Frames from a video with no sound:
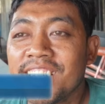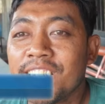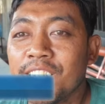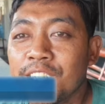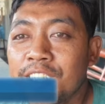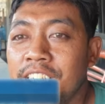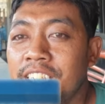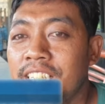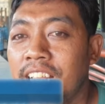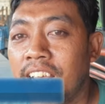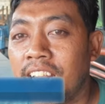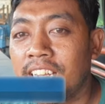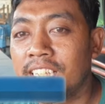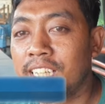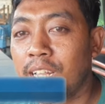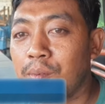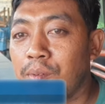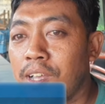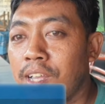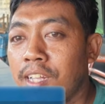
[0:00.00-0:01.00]
terus dicari
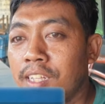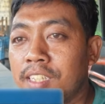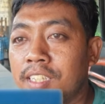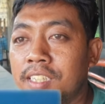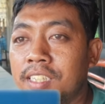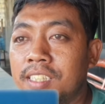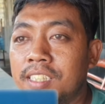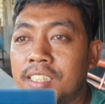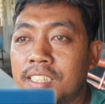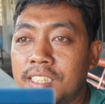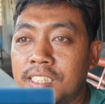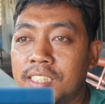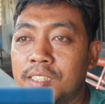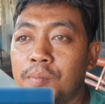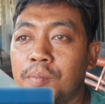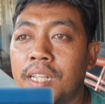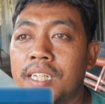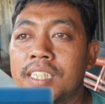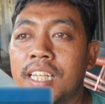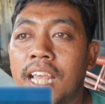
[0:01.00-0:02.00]
sama
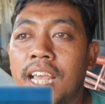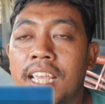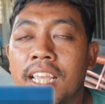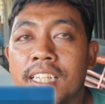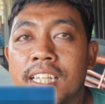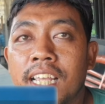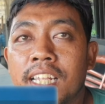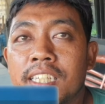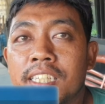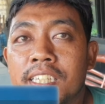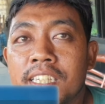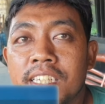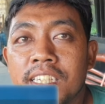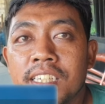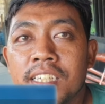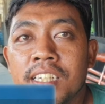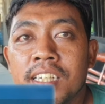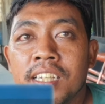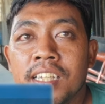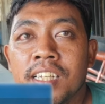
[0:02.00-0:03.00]
teman saya tadi
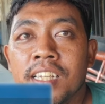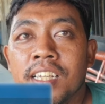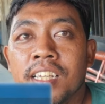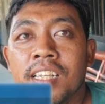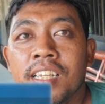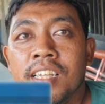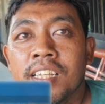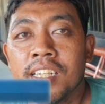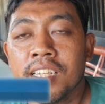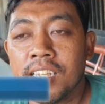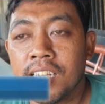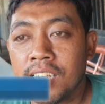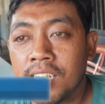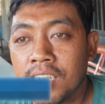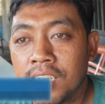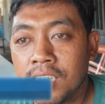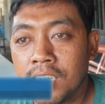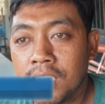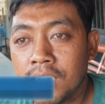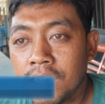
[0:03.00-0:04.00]
oh.
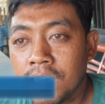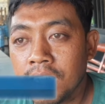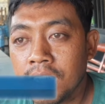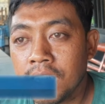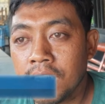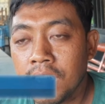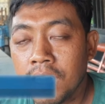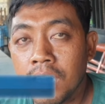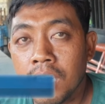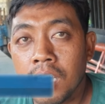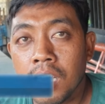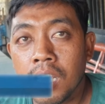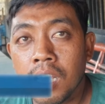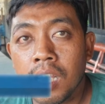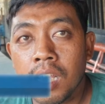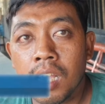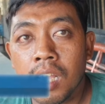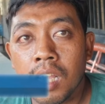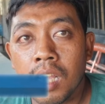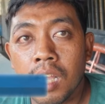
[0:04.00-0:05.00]
yang super tangkinya
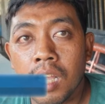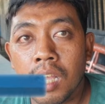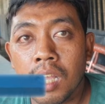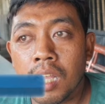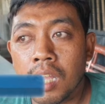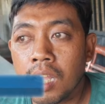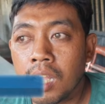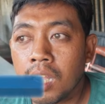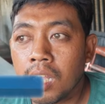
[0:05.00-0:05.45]
kemana mas?